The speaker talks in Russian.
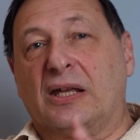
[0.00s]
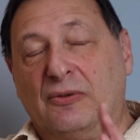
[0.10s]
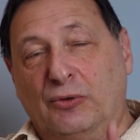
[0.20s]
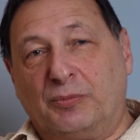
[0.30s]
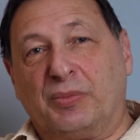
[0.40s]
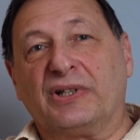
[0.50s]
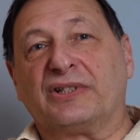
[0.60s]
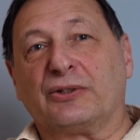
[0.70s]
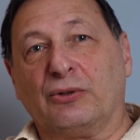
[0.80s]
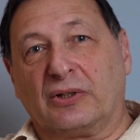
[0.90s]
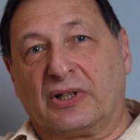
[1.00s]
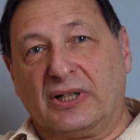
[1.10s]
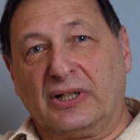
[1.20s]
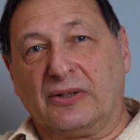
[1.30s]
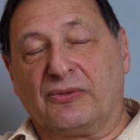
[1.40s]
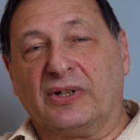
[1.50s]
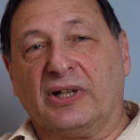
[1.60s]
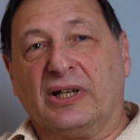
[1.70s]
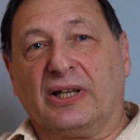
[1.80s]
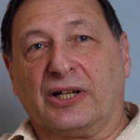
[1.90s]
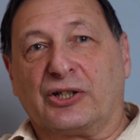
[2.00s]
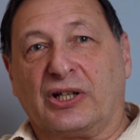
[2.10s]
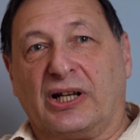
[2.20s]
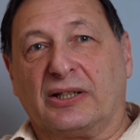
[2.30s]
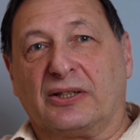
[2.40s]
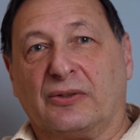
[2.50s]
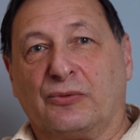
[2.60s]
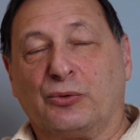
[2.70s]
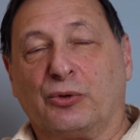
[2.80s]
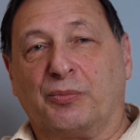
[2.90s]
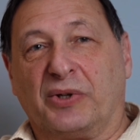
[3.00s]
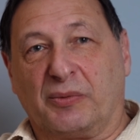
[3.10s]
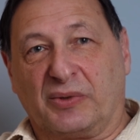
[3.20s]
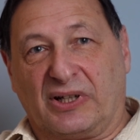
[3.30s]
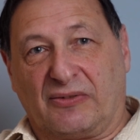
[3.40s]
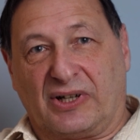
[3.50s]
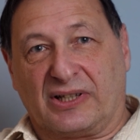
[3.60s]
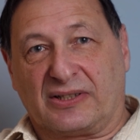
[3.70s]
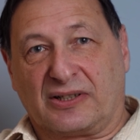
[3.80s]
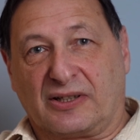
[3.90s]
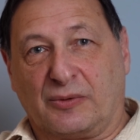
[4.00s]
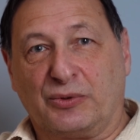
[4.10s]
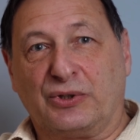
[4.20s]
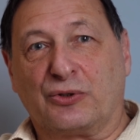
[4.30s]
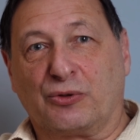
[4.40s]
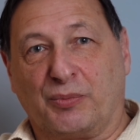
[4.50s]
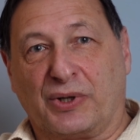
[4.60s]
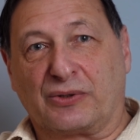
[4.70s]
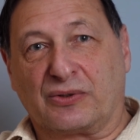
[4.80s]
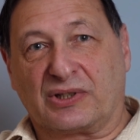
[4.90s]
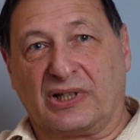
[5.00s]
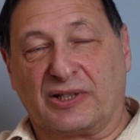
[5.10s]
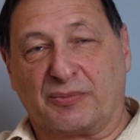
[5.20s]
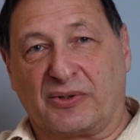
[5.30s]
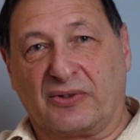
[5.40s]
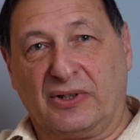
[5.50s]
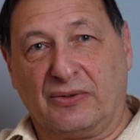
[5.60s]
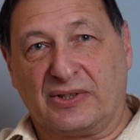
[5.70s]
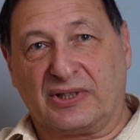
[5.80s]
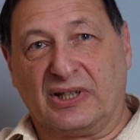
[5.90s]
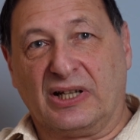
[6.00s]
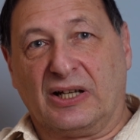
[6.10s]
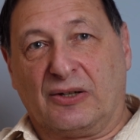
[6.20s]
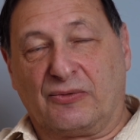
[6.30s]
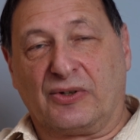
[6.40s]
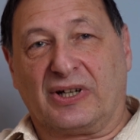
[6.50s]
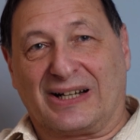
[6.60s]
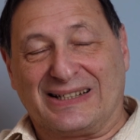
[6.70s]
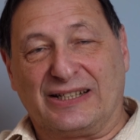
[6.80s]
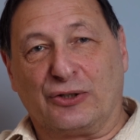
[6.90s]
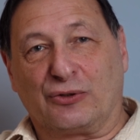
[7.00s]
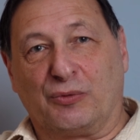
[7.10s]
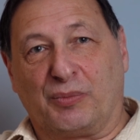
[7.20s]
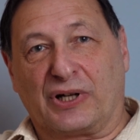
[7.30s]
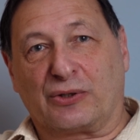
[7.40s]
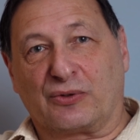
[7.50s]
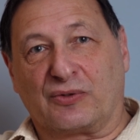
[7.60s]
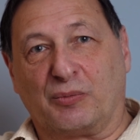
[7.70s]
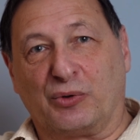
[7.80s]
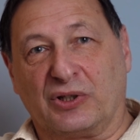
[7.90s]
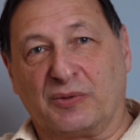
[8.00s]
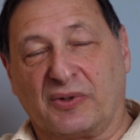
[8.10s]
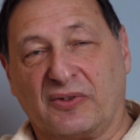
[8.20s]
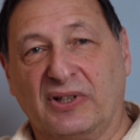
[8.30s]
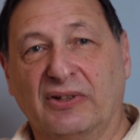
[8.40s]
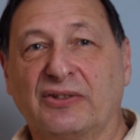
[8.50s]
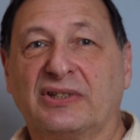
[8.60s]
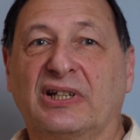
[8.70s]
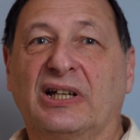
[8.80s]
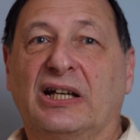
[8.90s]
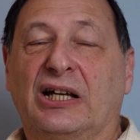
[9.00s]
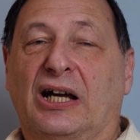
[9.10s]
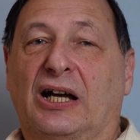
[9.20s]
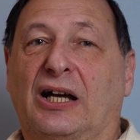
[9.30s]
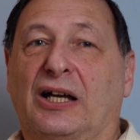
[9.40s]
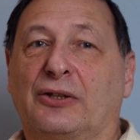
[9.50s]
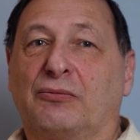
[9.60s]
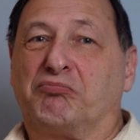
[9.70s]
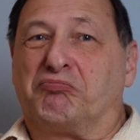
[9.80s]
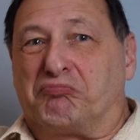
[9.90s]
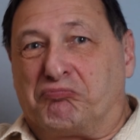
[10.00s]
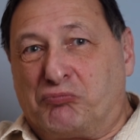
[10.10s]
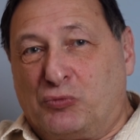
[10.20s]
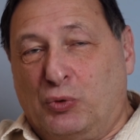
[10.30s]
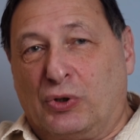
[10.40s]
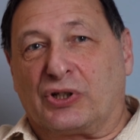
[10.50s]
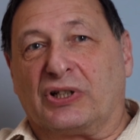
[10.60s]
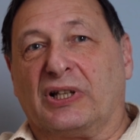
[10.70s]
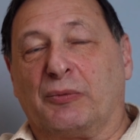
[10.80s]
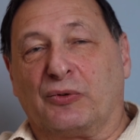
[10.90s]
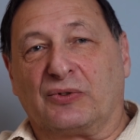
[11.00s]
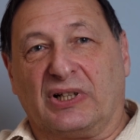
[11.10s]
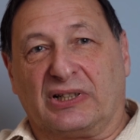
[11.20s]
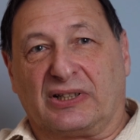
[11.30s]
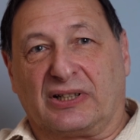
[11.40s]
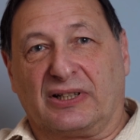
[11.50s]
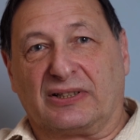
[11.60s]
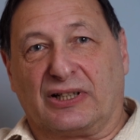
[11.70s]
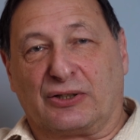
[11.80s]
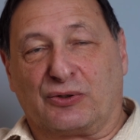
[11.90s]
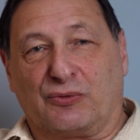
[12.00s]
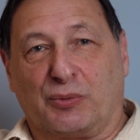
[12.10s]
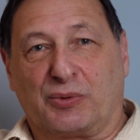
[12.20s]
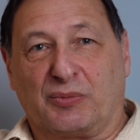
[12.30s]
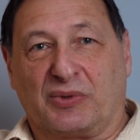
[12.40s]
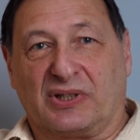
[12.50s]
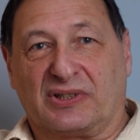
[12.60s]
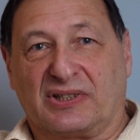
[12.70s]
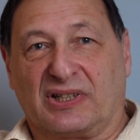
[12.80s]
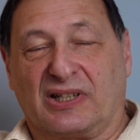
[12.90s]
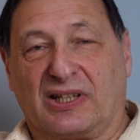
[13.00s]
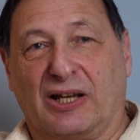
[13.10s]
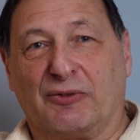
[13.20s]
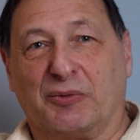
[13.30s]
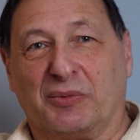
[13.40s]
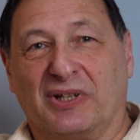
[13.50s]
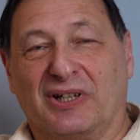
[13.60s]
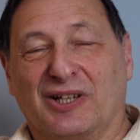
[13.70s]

И вот политтехнолог Греков решает вдруг переименовать Коммунистическую партию социальной справедливости в Российскую партию свободы и справедливости, а тоже, на мой взгляд, организацию, в общем-то, с явными